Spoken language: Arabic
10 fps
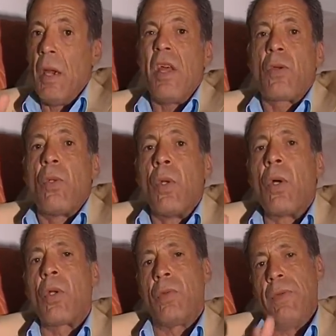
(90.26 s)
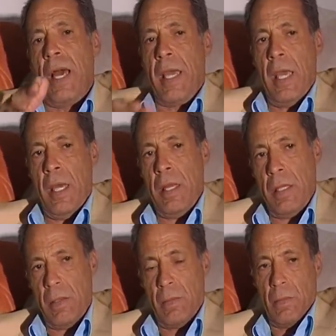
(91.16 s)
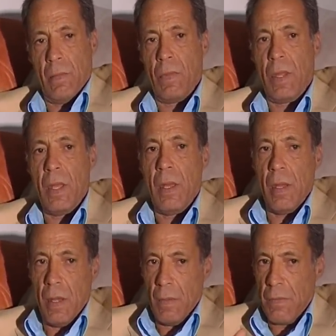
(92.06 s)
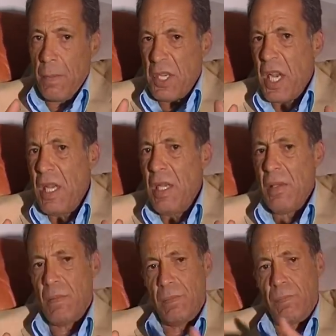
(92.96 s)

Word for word: الناس كل غرقت في الحكايه هذه فما شيء